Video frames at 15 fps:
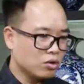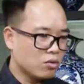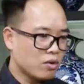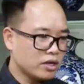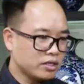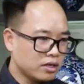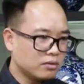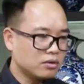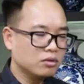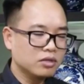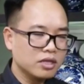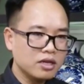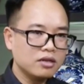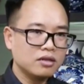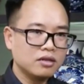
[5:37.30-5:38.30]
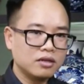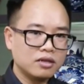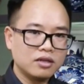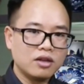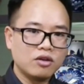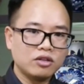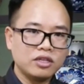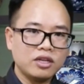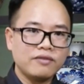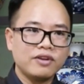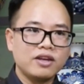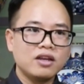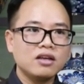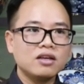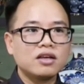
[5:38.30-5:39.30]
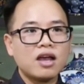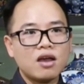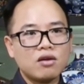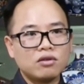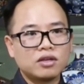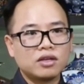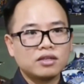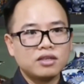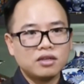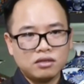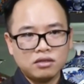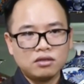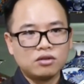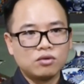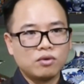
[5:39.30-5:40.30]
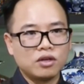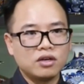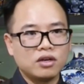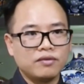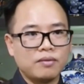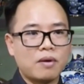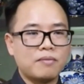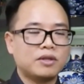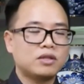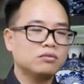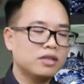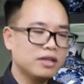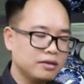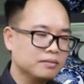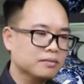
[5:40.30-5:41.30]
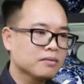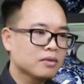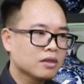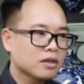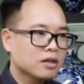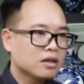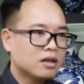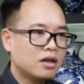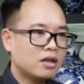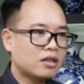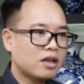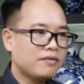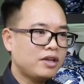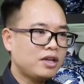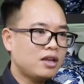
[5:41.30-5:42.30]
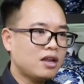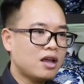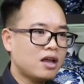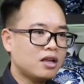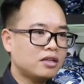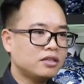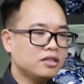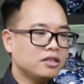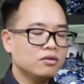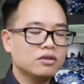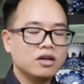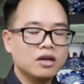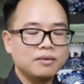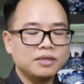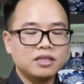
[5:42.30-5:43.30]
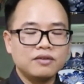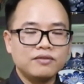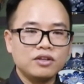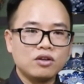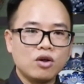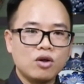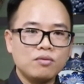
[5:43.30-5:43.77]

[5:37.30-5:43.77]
tố quan trọng đầu tiên đó chính là phải nâng cao được cái nhận thức của mọi người về bảo mật thông tin à, tại vì là rất nhiều người bây giờ vẫn có